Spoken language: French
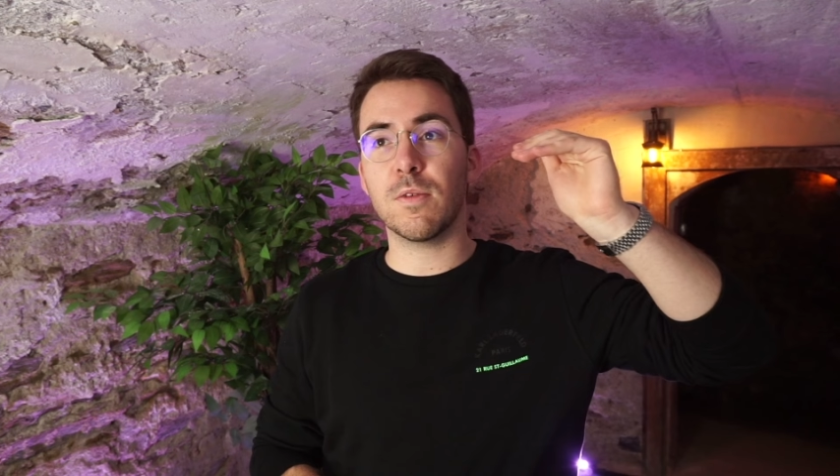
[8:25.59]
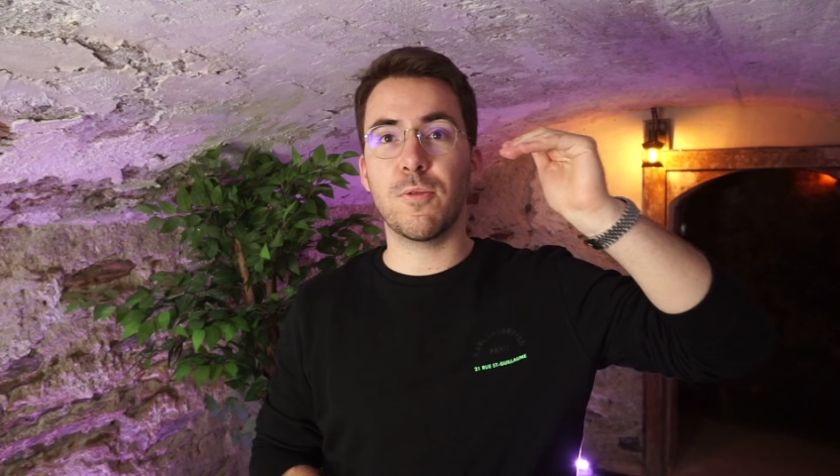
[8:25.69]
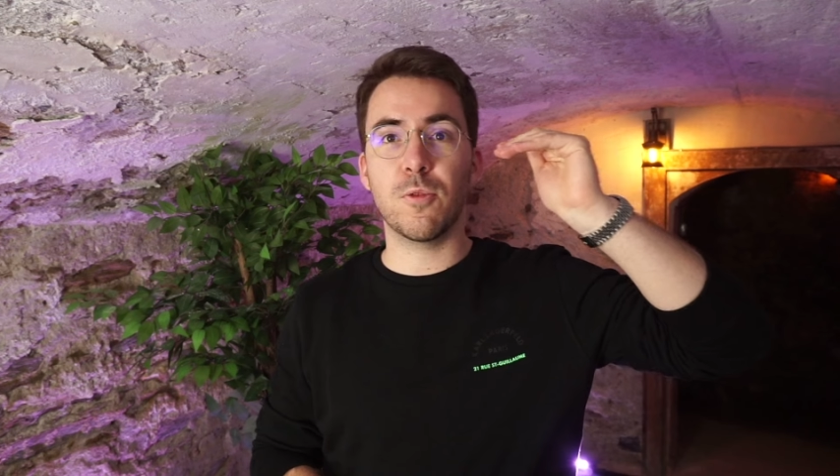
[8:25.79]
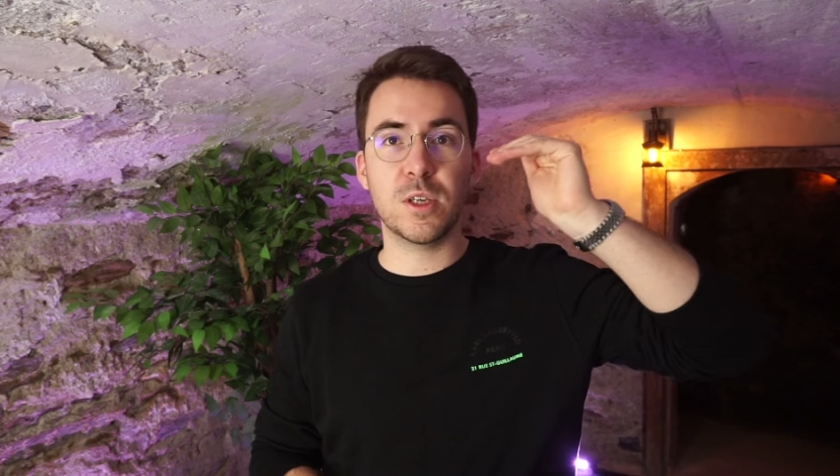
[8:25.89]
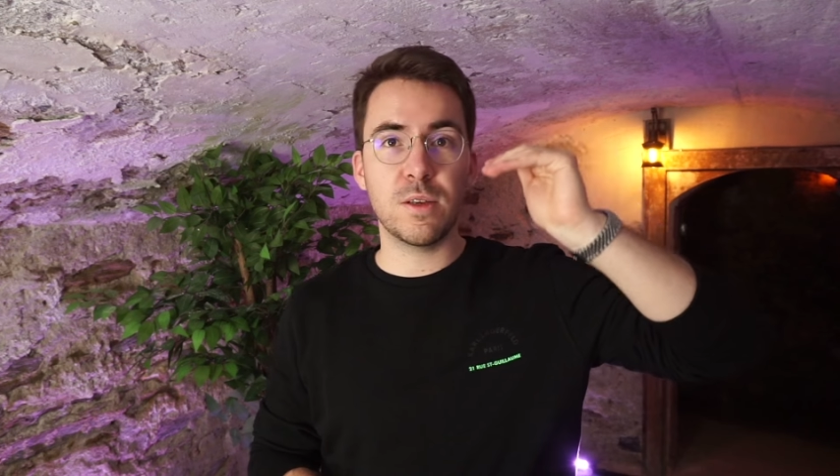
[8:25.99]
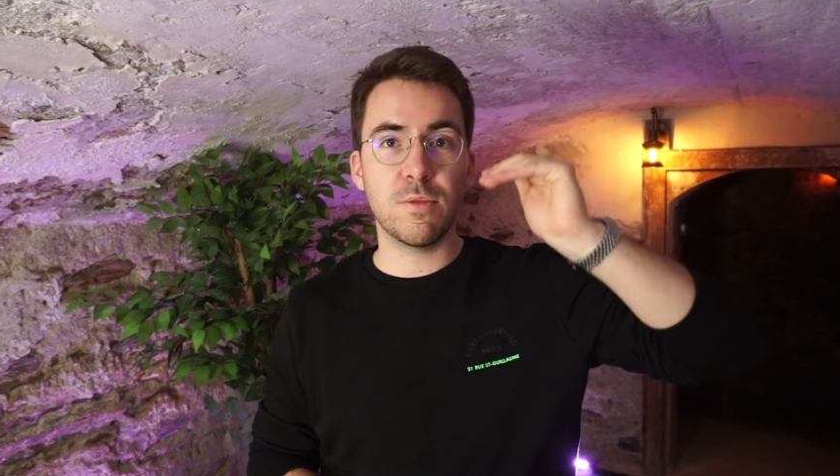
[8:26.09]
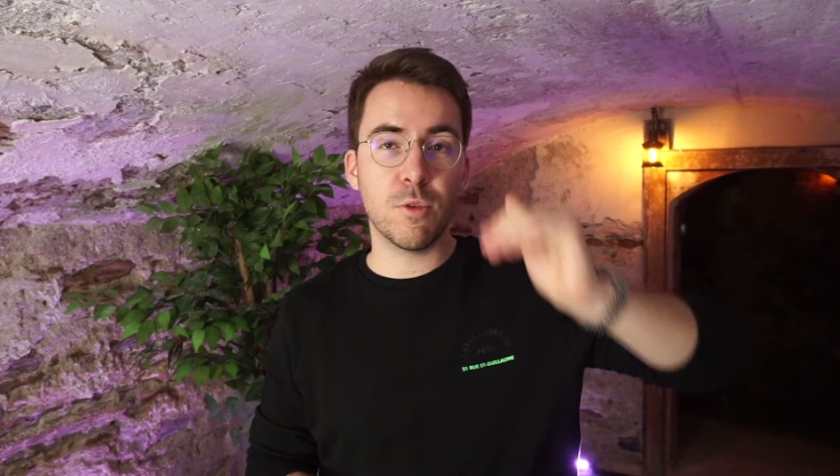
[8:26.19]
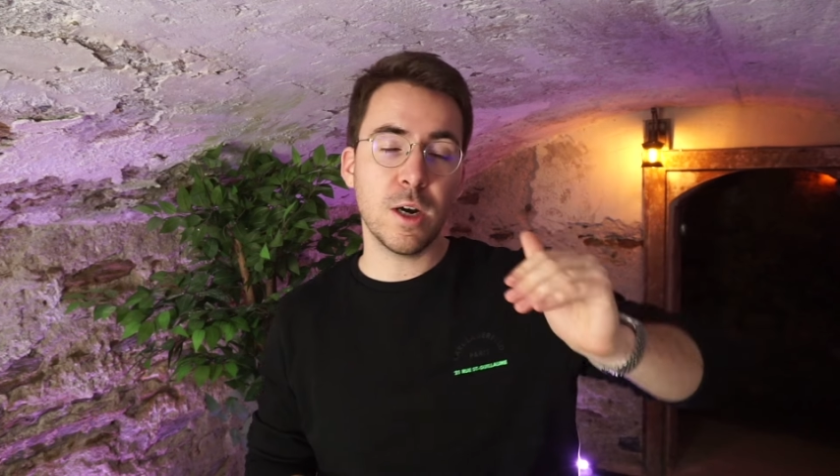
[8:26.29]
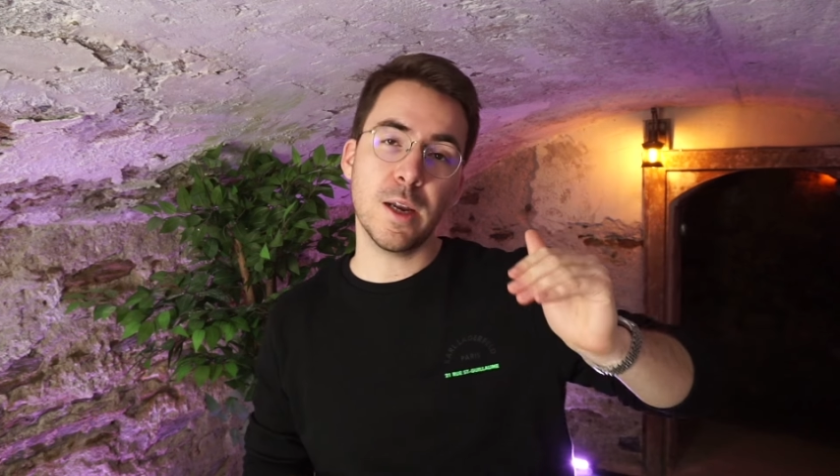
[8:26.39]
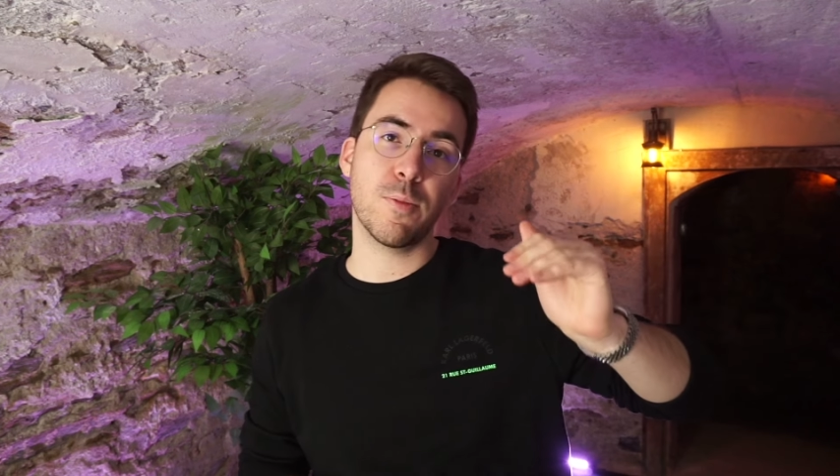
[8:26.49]
faut qu'il
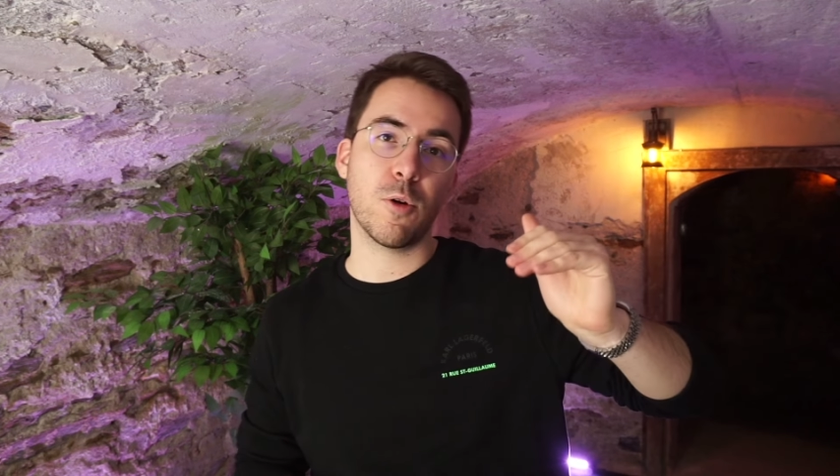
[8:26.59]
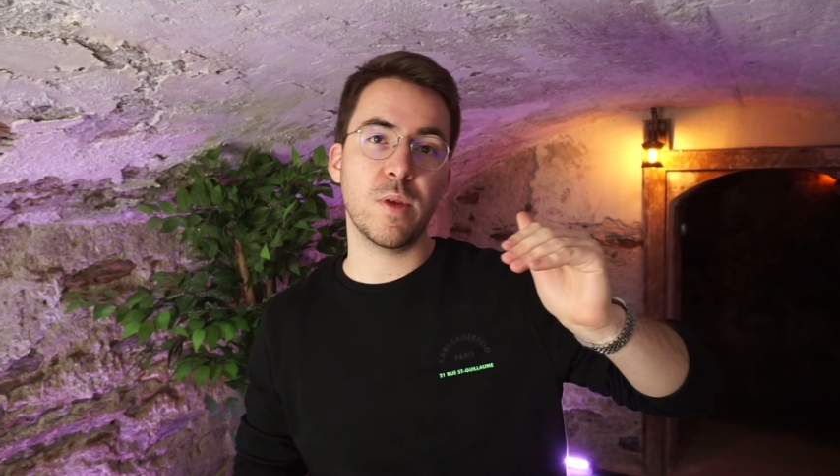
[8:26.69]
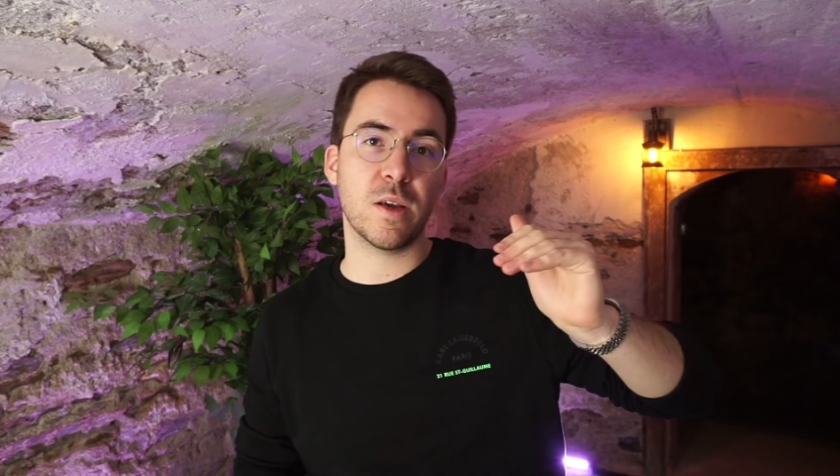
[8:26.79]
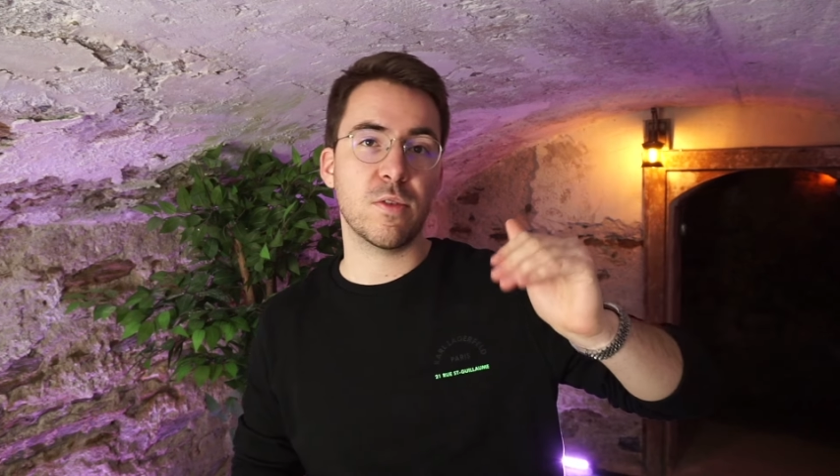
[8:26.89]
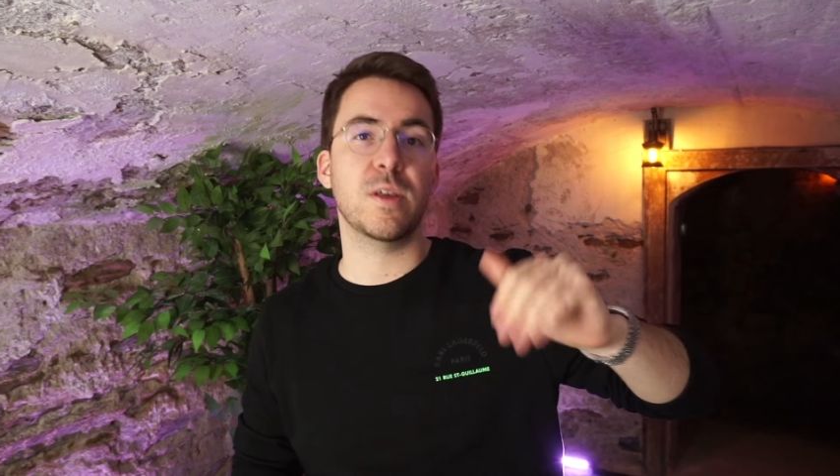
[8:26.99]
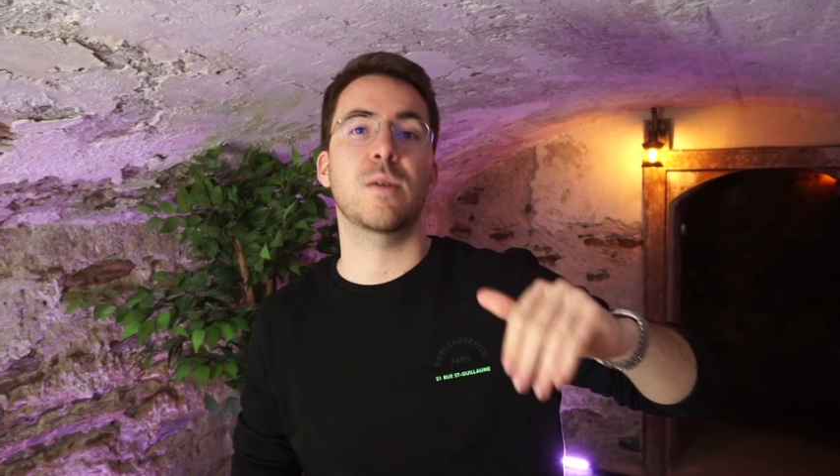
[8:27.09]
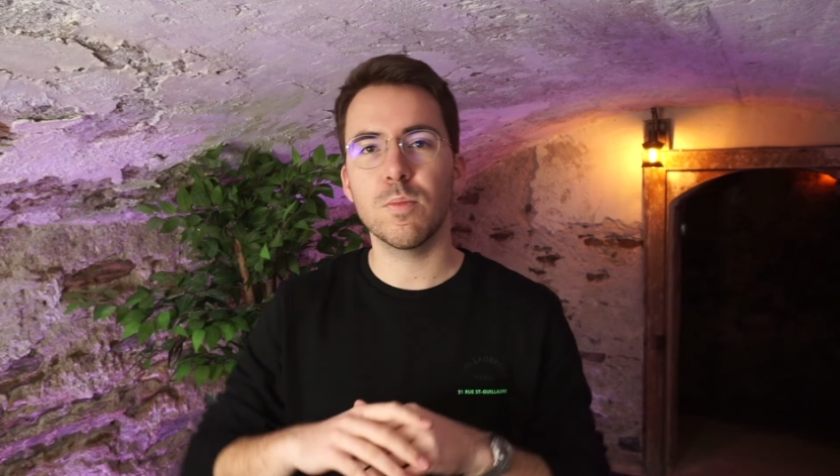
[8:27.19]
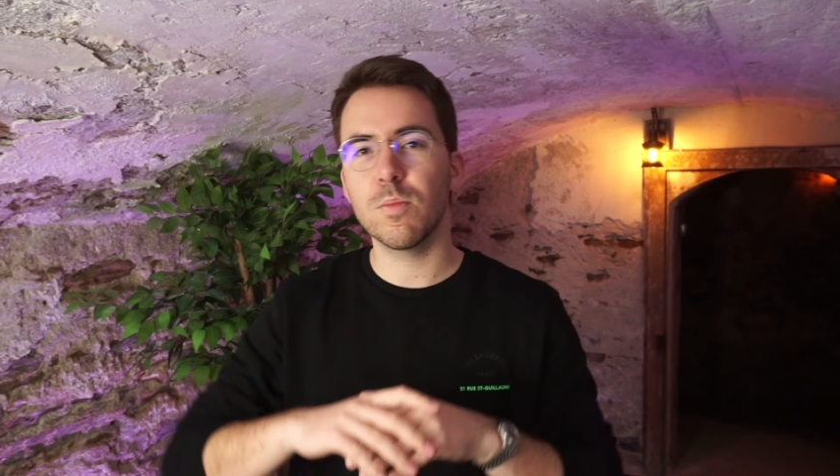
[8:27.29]
voie les premiers résultats.